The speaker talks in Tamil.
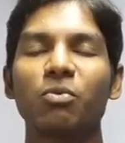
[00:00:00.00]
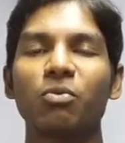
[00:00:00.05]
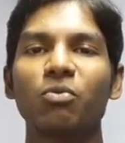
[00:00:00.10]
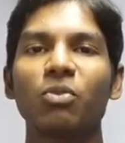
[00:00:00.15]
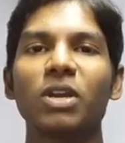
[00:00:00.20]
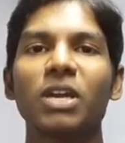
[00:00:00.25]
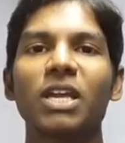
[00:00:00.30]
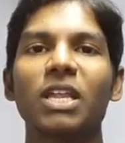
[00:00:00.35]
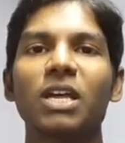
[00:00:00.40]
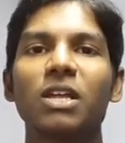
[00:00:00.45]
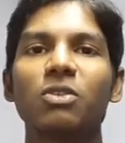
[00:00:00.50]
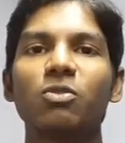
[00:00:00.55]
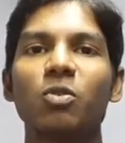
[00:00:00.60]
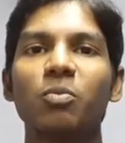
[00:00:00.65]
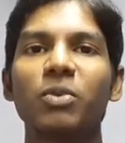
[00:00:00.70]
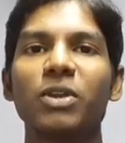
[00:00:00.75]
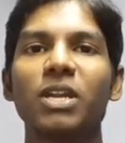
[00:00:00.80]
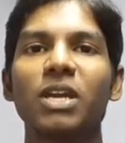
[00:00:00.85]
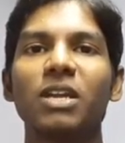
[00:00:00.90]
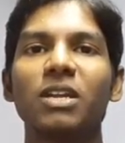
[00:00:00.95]
உங்களுக்கு ஏதாவது
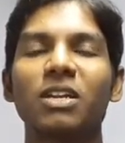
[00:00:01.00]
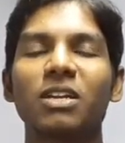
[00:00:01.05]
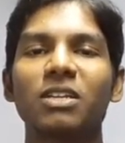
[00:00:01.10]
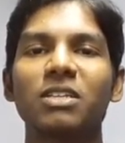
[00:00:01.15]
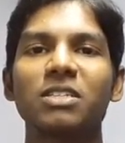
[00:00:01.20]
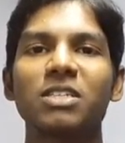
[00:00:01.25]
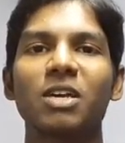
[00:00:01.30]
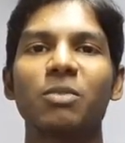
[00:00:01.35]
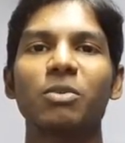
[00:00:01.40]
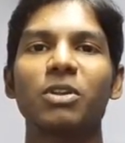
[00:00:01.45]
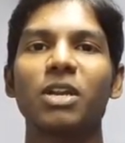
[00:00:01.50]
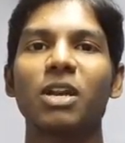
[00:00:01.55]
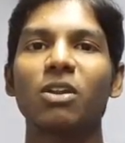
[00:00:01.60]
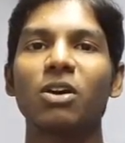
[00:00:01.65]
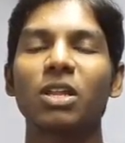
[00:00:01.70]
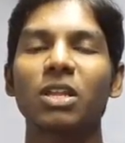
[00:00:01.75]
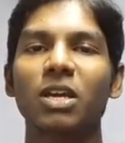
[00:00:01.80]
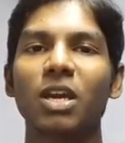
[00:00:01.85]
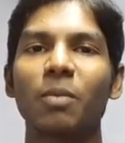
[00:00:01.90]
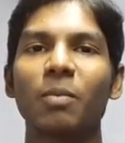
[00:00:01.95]
ஒப்பீனியன் இருந்துச்சு
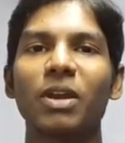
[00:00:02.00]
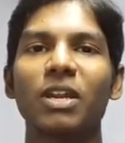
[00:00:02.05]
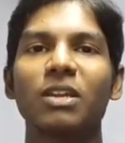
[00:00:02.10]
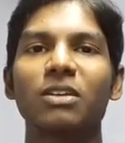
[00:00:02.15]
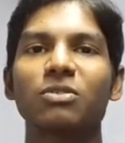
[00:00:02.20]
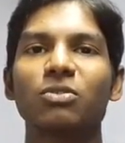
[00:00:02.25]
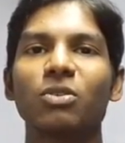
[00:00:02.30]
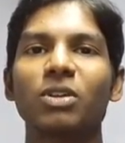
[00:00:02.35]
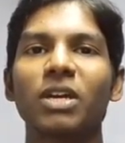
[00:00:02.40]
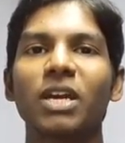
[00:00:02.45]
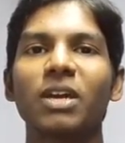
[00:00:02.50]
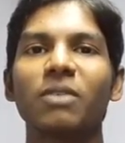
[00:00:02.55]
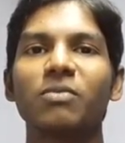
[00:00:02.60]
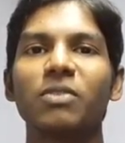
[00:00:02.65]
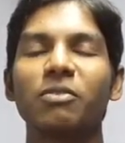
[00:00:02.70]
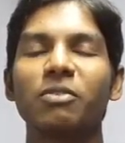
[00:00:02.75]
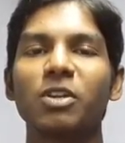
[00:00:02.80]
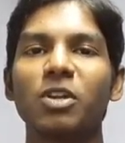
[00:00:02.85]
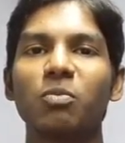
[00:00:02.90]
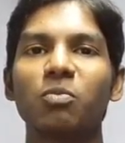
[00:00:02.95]
அப்படின்னாலும் அதை கமெண்ட்டில் சொல்லுங்கள்
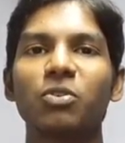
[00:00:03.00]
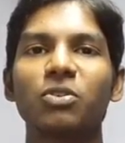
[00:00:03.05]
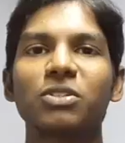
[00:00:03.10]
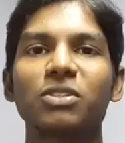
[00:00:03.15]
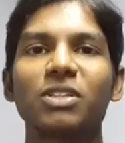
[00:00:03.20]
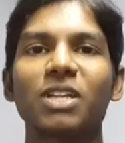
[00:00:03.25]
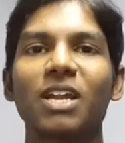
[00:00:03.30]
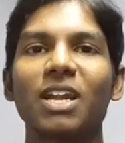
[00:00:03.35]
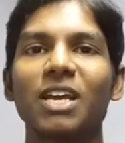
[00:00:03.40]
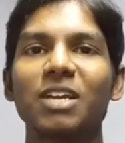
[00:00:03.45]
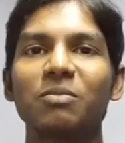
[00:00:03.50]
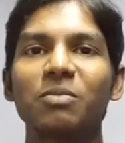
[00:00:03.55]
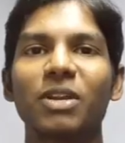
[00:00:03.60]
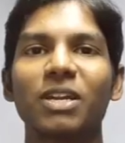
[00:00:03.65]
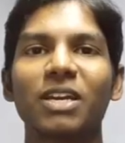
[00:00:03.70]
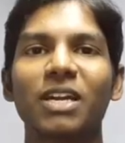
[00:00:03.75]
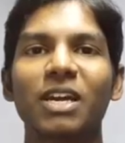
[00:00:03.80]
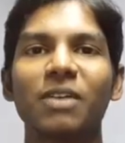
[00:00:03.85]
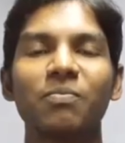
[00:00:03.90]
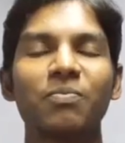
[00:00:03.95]
இந்த வீடியோ பிடிச்சிருந்தா லைக்
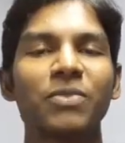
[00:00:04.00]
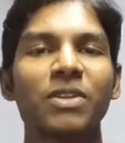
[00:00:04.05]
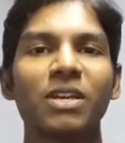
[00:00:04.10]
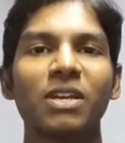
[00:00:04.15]
பண்ணுங்கள்